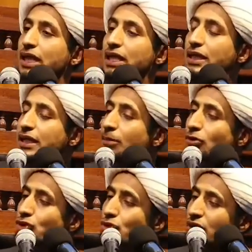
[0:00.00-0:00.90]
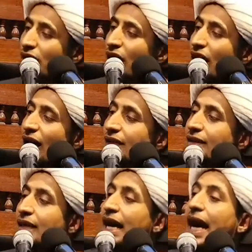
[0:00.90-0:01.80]
اللي موجوده
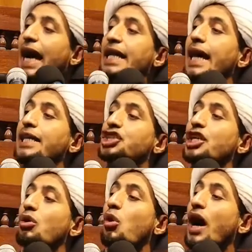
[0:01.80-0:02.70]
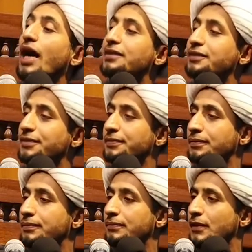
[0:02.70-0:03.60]
الان حلها شيء واحد
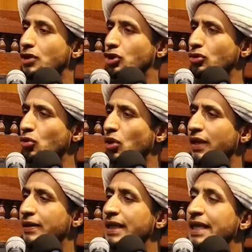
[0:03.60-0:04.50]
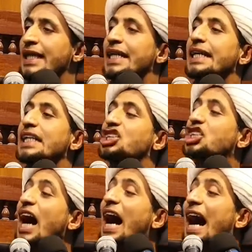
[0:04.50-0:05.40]
شنو هو
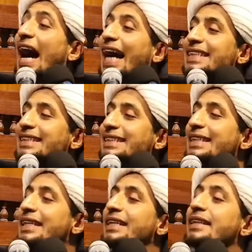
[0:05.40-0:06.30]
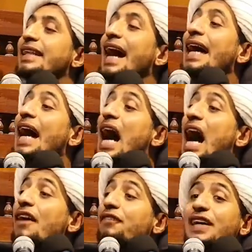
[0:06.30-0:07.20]
اشاعه
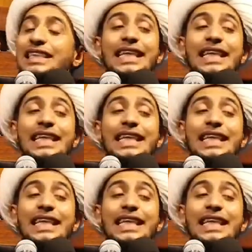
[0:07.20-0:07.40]
ثقافه